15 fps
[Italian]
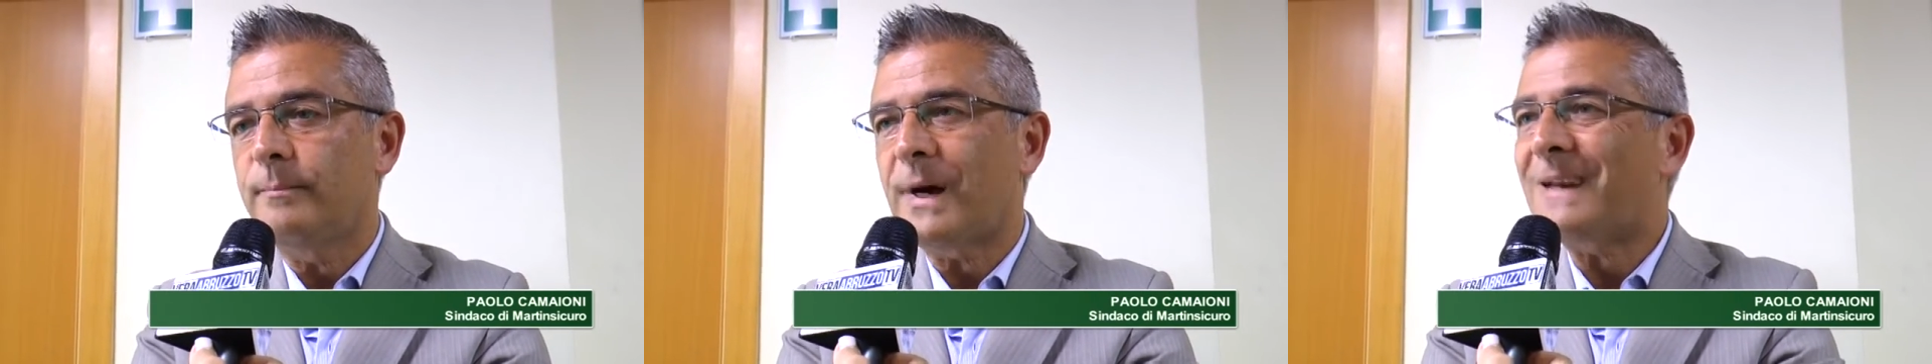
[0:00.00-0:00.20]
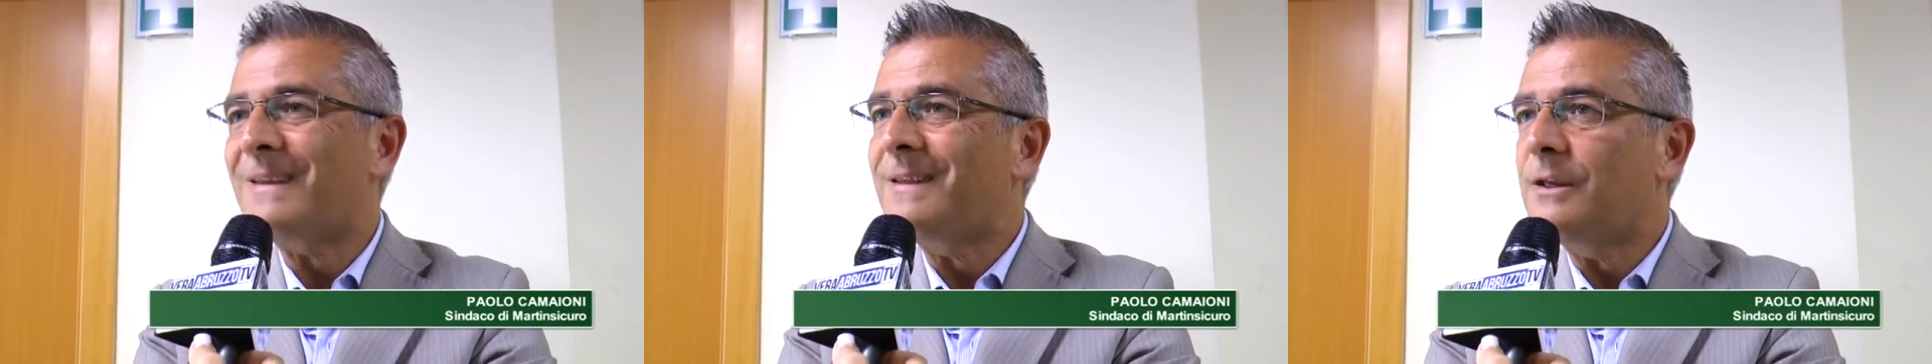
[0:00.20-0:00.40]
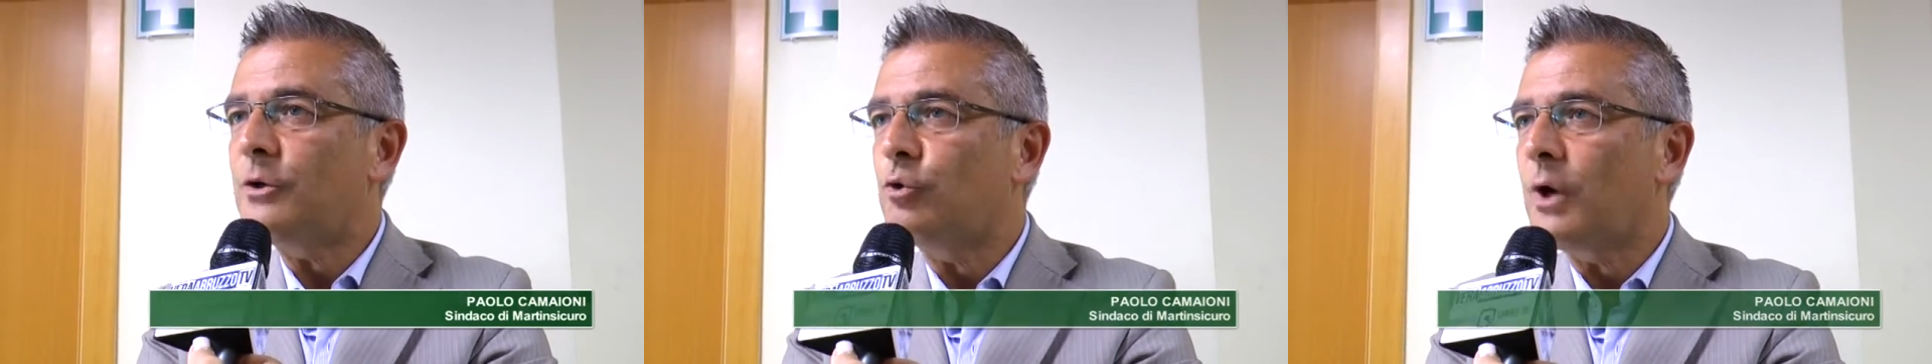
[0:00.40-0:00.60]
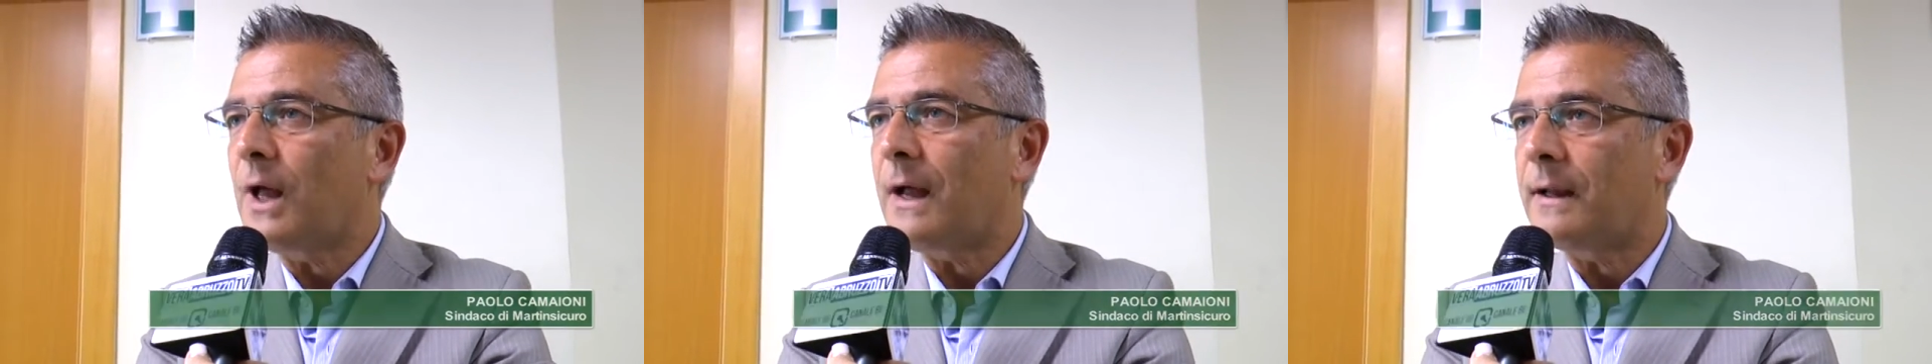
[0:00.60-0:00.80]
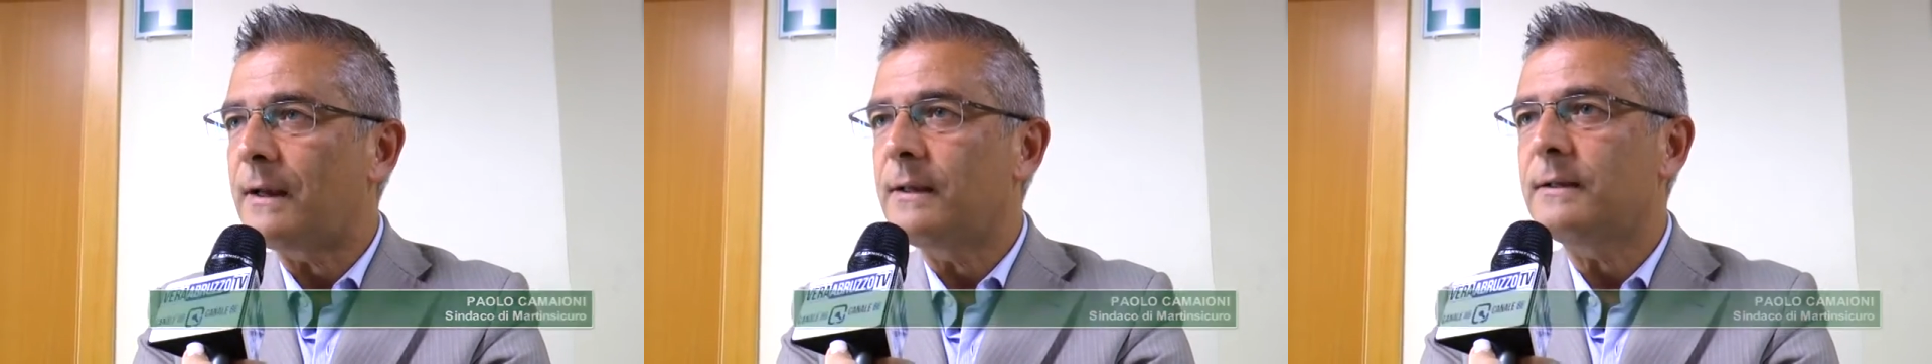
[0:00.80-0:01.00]

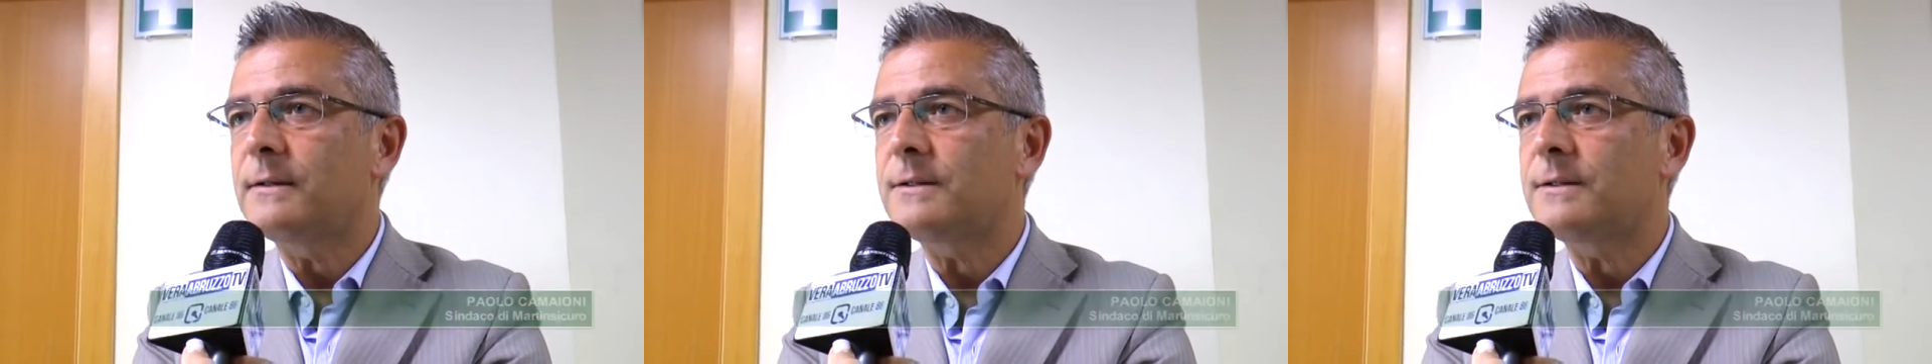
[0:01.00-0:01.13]
particolari